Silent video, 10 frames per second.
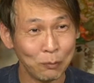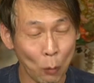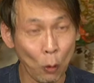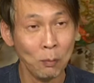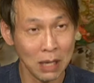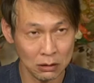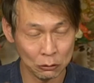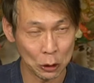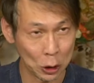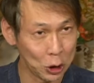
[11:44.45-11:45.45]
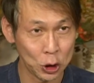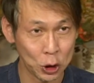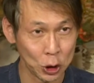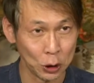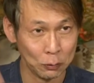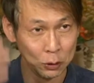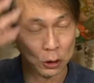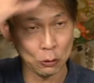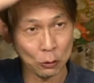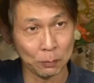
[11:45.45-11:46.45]
몸만 그냥 있지.
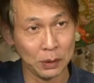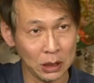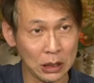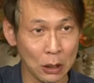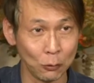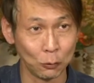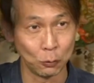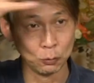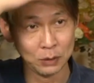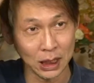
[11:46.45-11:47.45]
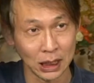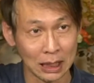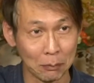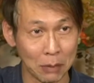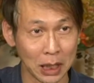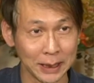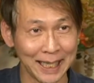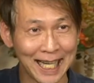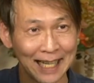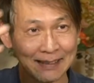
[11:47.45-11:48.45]
영혼은 별개로 움직인단 말이야.